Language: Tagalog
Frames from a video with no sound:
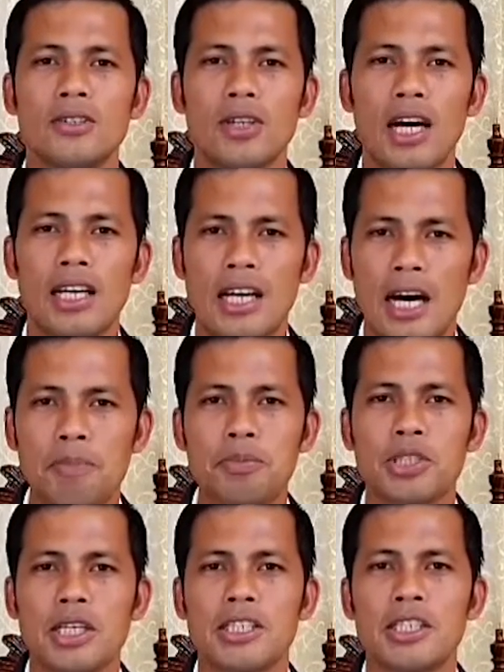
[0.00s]
ug ang
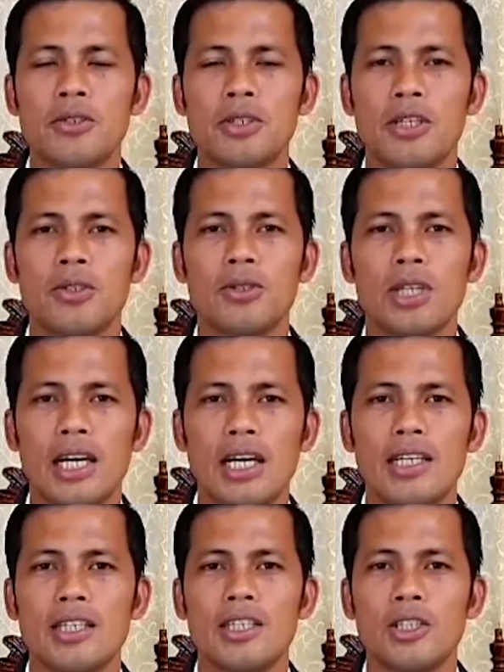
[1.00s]
kahapsay sa
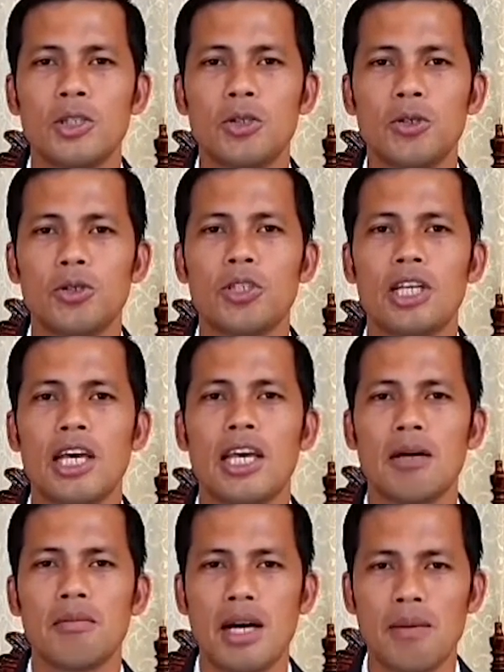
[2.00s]
hunahuna tungod
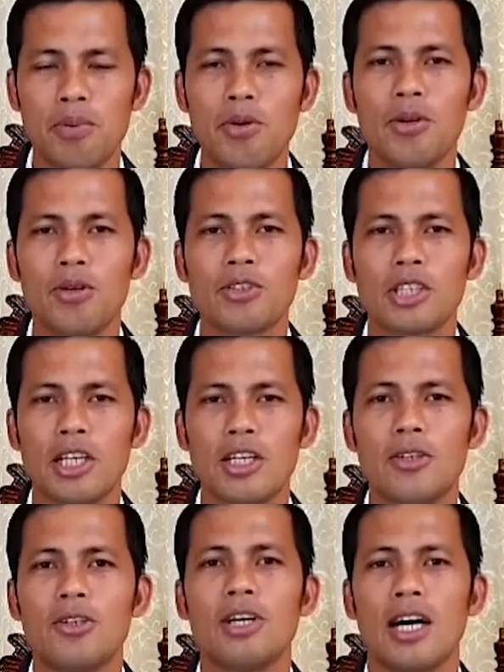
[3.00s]
kay ang mga pulong sa
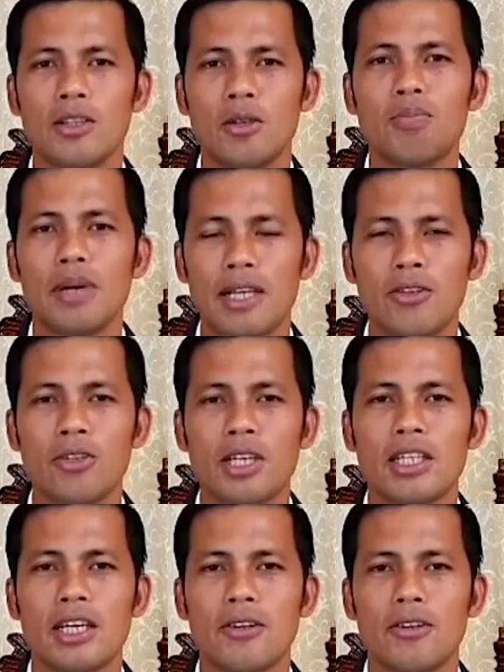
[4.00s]
Ginoo nga atong
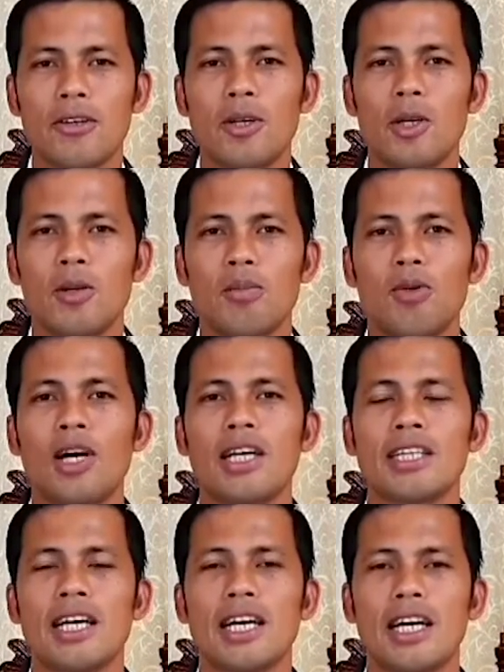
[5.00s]
pagatun-an karon
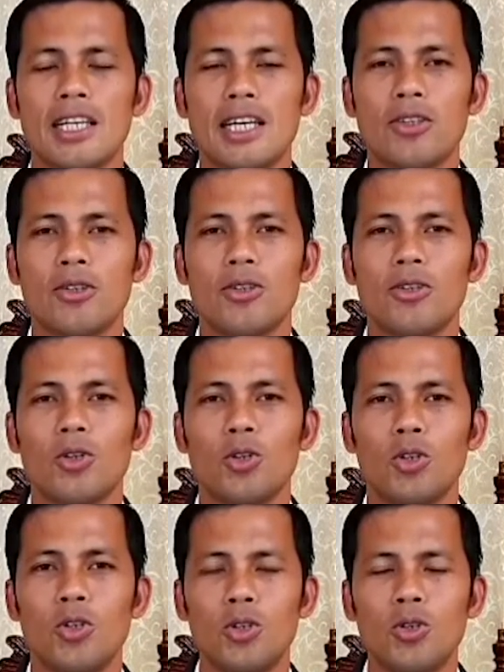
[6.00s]
muhatag kanato
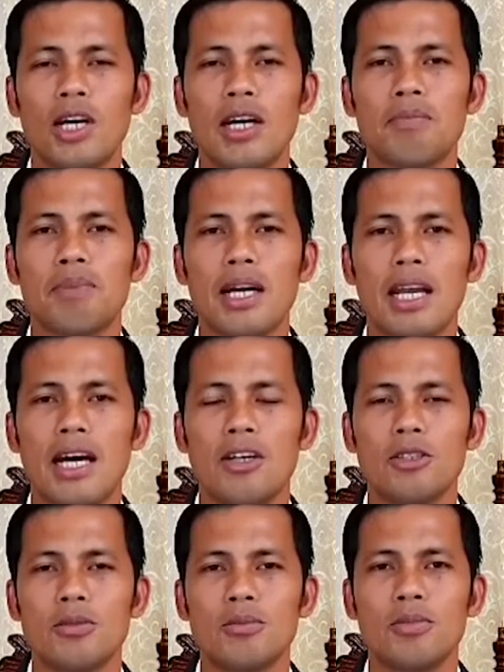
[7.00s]
og dugang
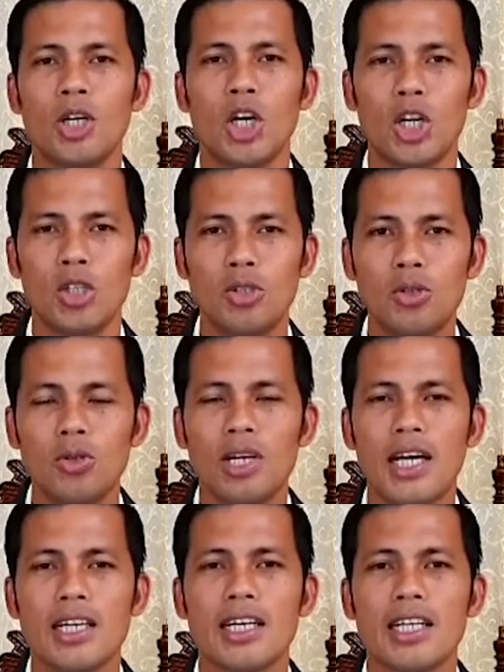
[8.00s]
paglaom
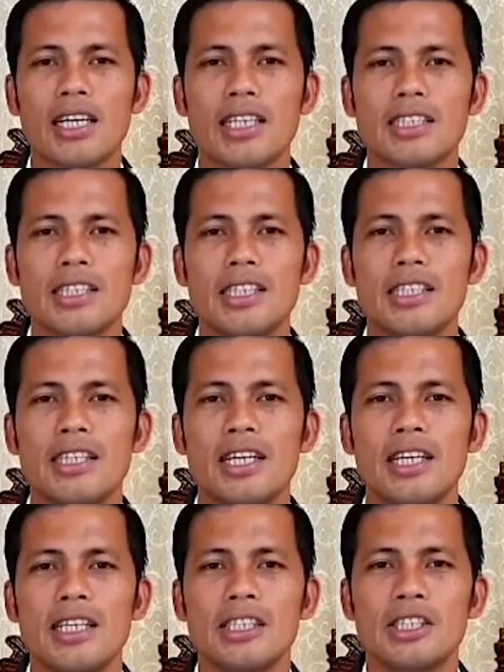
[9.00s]
dugang kadasig
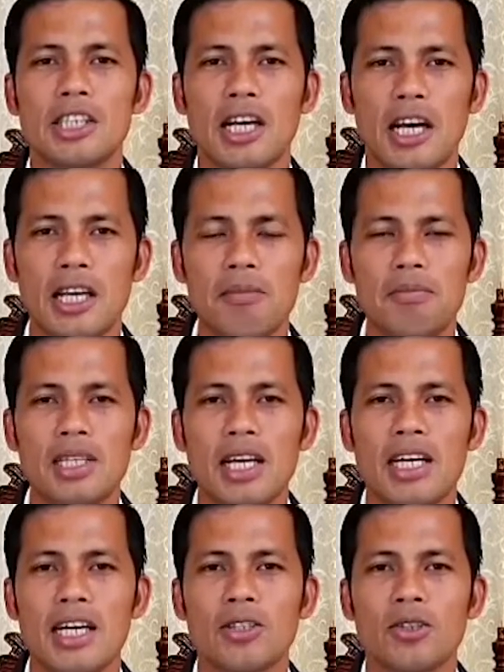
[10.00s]
sa
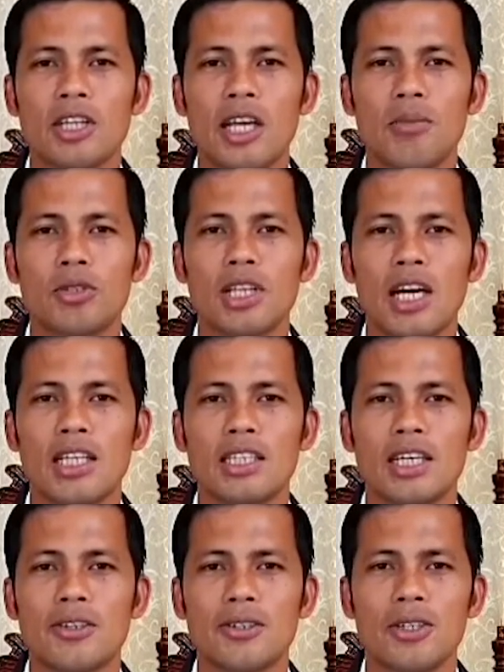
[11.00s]
kahimtang atong
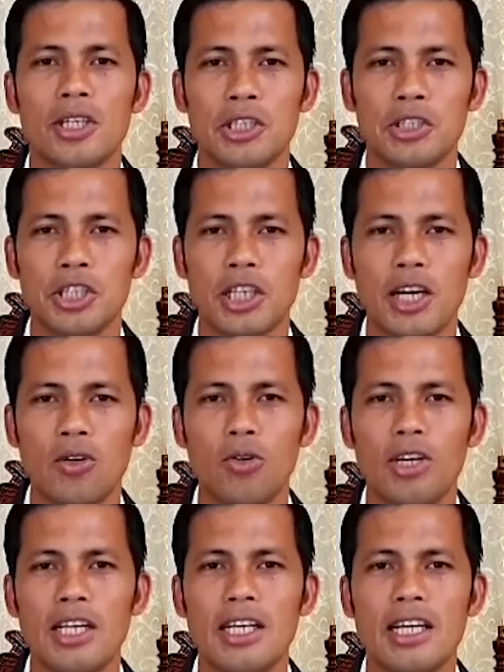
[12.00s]
nahimutangan karon sa
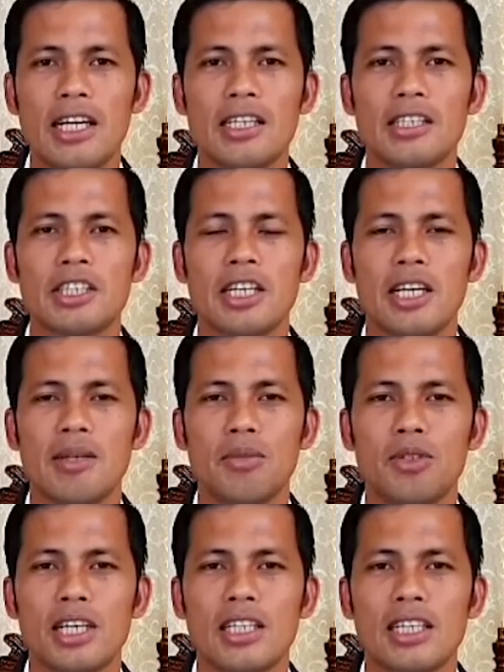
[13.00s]
kaguliyang sa
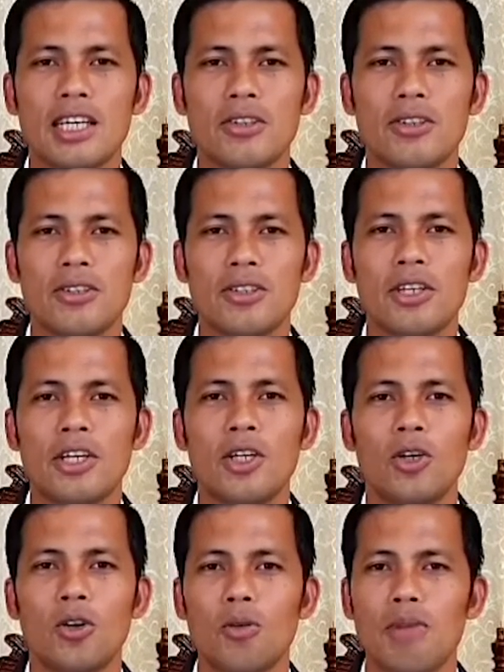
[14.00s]
kalibutan karon
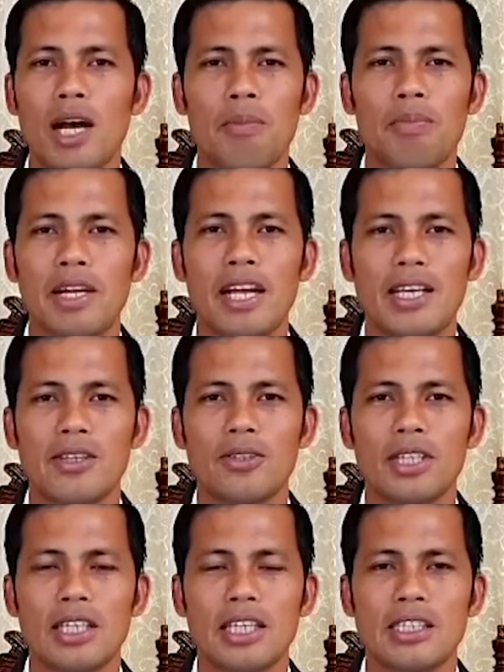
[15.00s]
ug
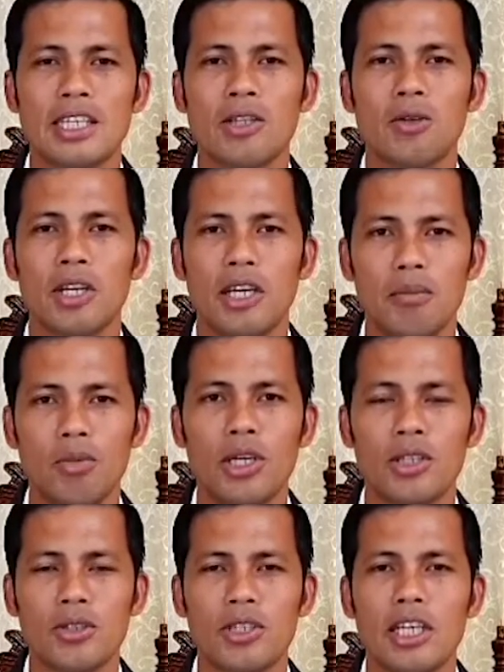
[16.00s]
makapadayon kita sa atong
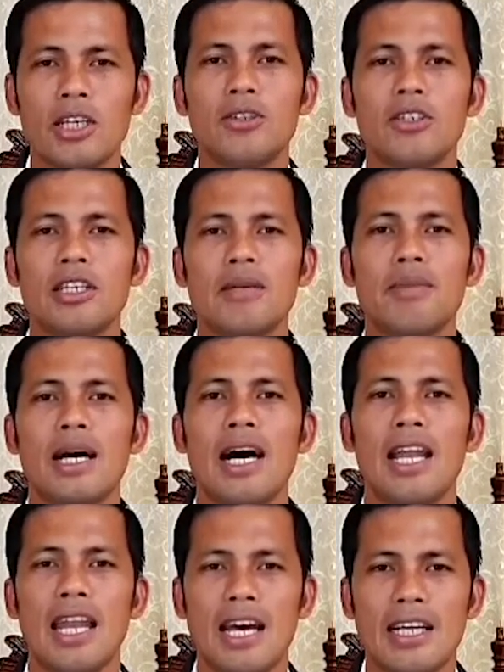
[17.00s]
ginbuhaton ingon nga
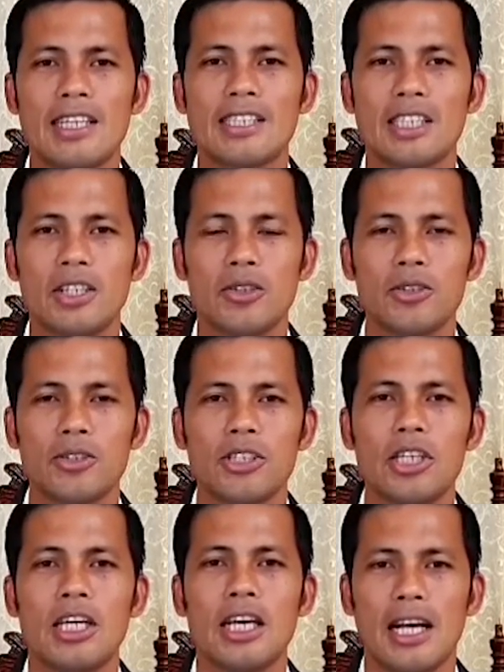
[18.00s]
mga alagad sa
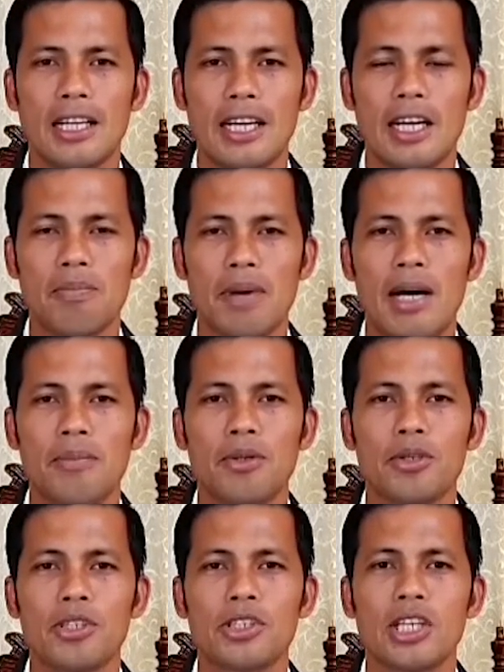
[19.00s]
Dios nga
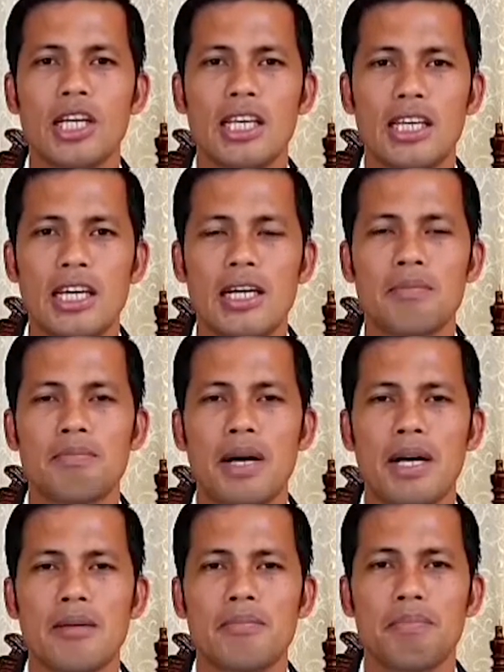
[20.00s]
nagapaabot sa iyang
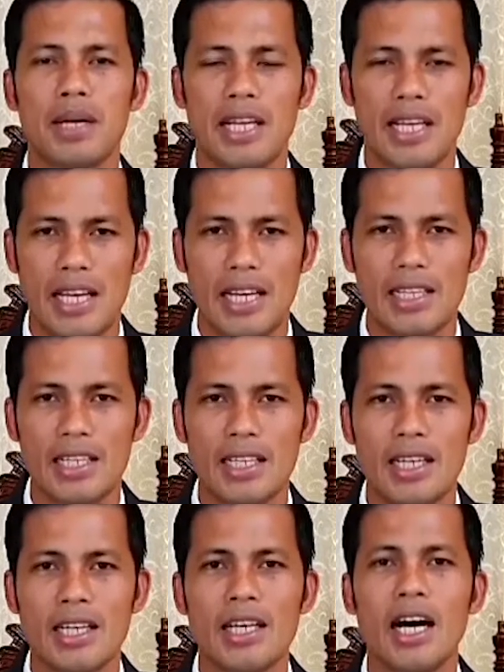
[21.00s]
pagpadayag
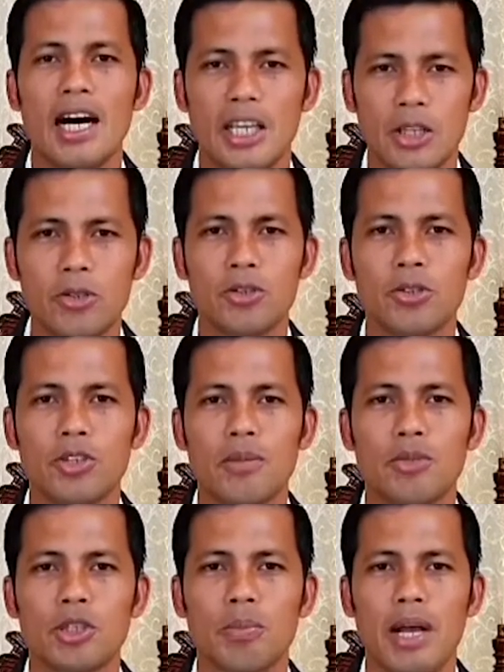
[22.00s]
hangyoon ko
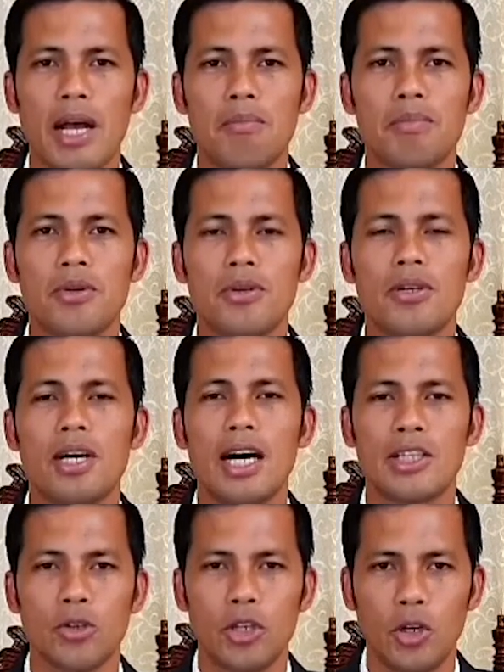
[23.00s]
kamo sa pagampo
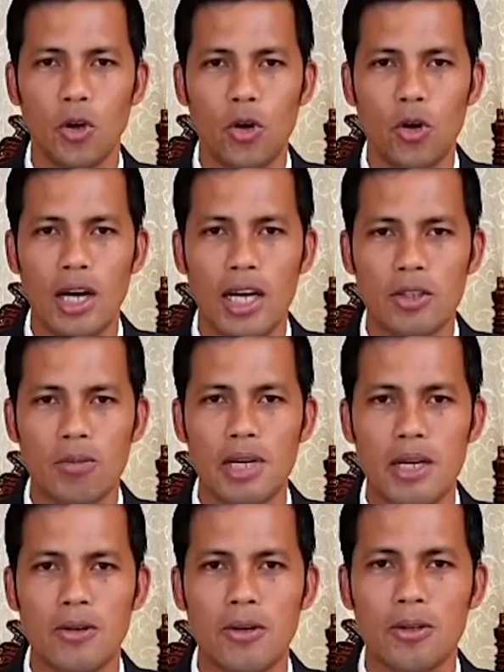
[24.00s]
ato iduko ang
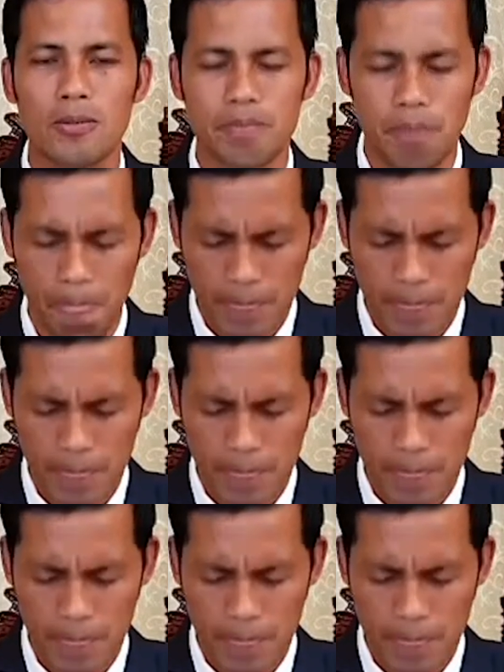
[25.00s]
atong mga ulo